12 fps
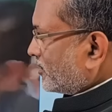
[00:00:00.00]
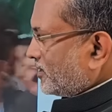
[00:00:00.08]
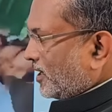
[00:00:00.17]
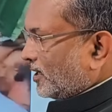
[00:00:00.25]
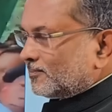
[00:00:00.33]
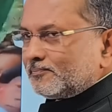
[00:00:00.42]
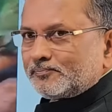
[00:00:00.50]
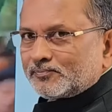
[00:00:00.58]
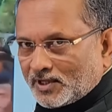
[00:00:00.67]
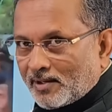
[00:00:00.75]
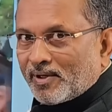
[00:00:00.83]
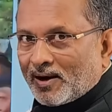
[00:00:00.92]
दिया
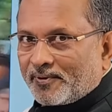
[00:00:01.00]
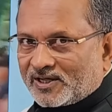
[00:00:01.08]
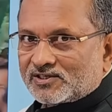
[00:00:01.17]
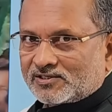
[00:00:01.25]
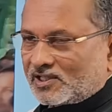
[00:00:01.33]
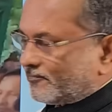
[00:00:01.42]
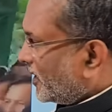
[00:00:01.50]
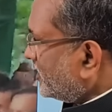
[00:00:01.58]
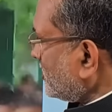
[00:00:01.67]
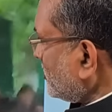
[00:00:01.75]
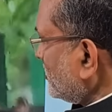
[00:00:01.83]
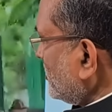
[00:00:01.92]
ये मेरे पास इस्तीफा ही
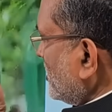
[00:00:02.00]
था